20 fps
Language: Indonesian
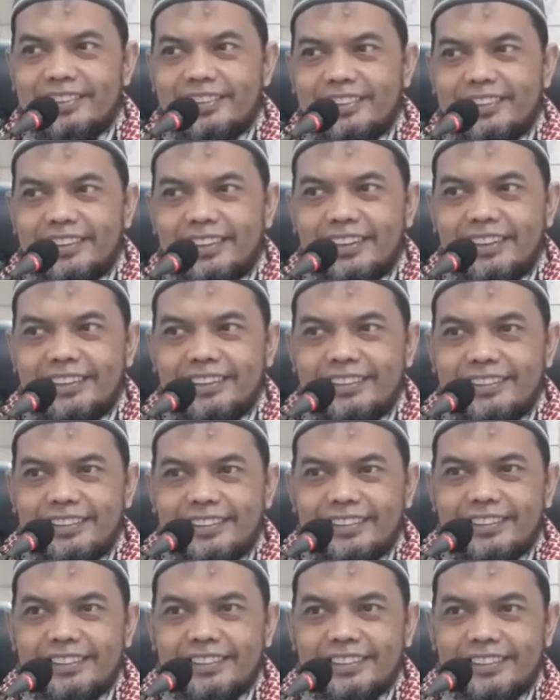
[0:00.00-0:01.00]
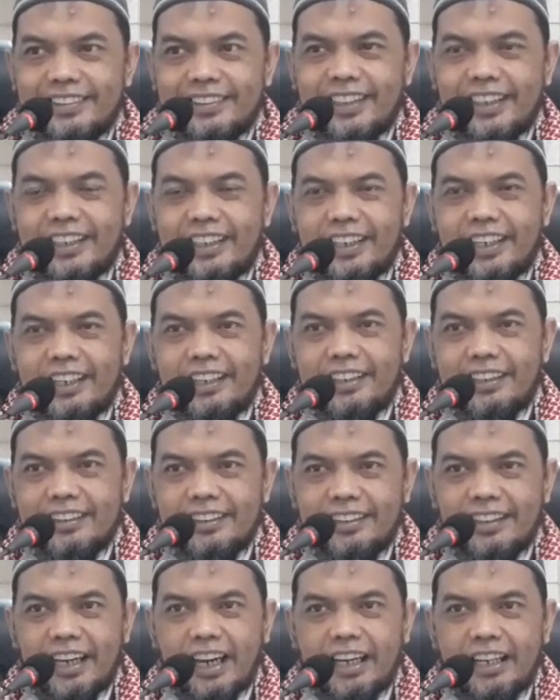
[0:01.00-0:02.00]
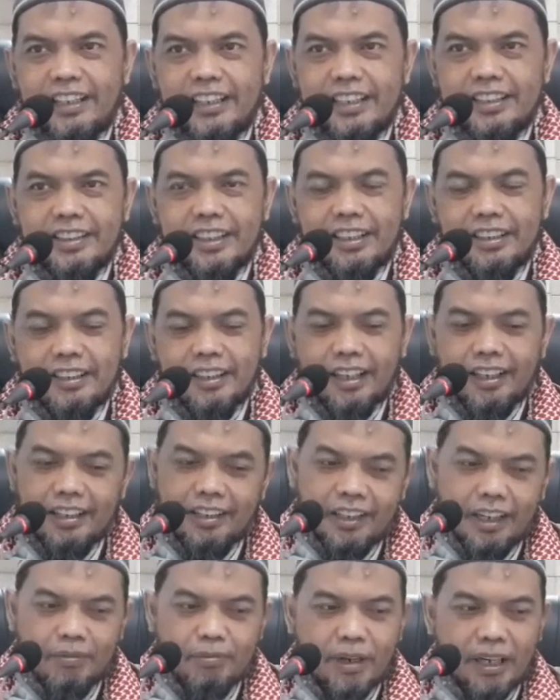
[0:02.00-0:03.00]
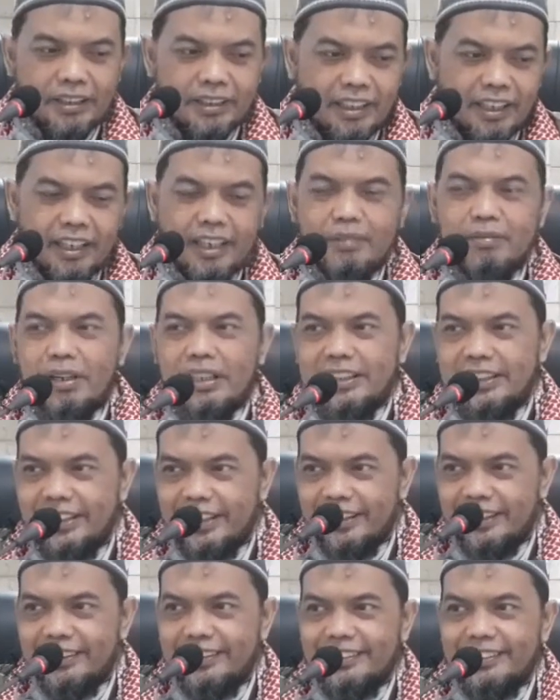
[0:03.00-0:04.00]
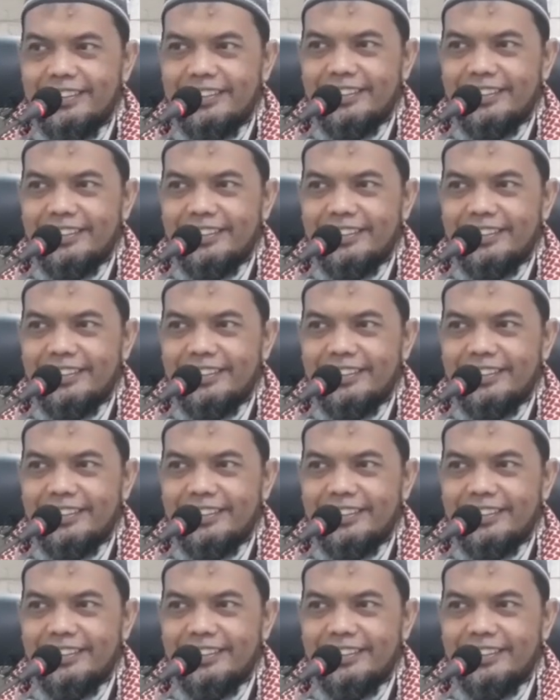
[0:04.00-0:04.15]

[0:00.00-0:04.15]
Ya. Sehingga akhirnya seringkali nabrak sana nabrak sini,